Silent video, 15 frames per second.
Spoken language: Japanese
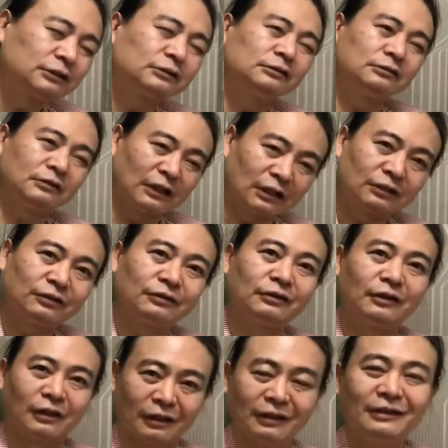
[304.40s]
は作るかって言っ
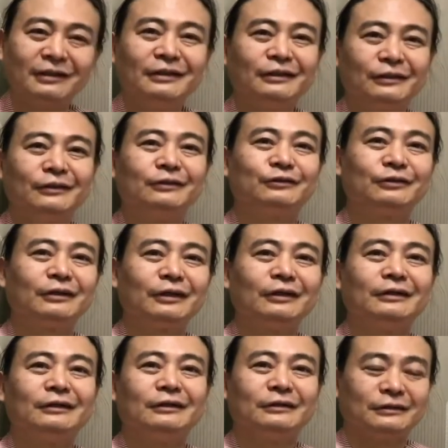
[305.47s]
てそれで
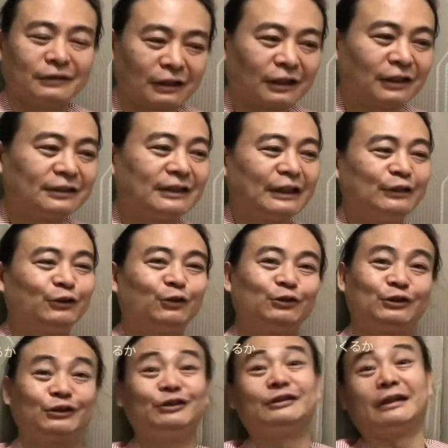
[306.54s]
世界最速を
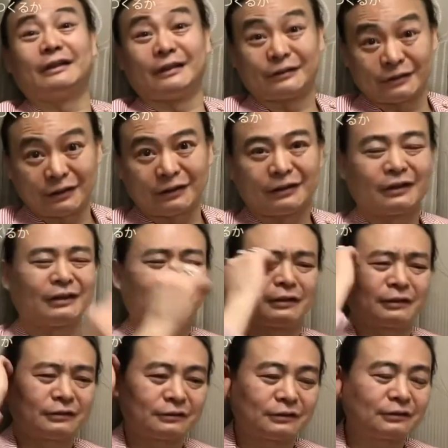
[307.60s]
作ったんですね。だか
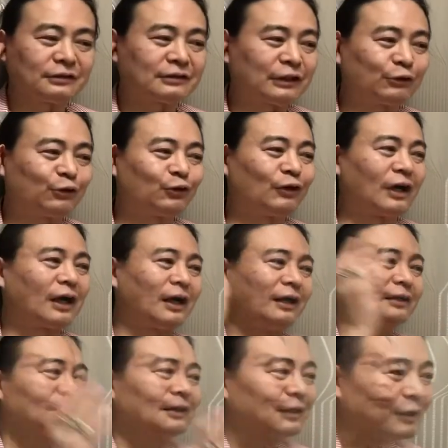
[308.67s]
ら作ったとこは
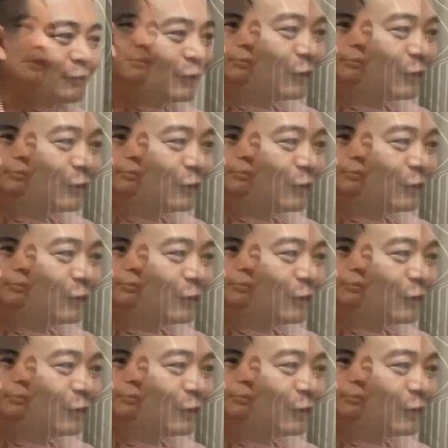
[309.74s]
カーネギー